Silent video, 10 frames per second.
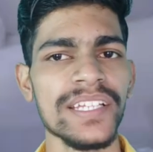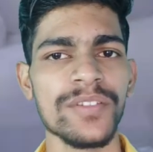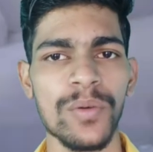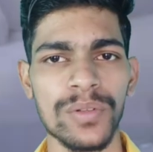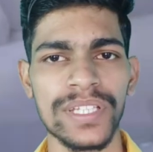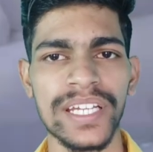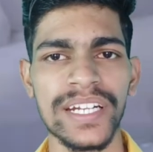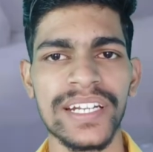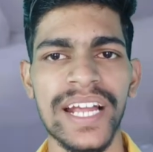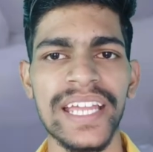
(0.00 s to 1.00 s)
पहली तो होती है
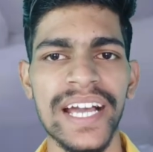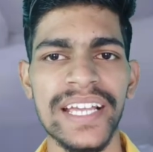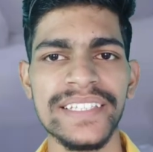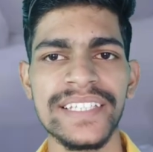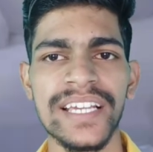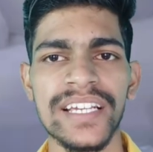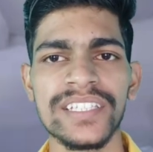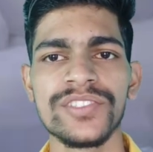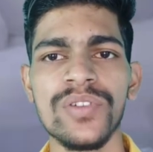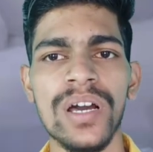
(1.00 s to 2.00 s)
ड्राई आइस
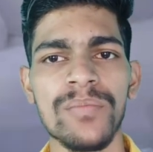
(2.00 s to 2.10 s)
जो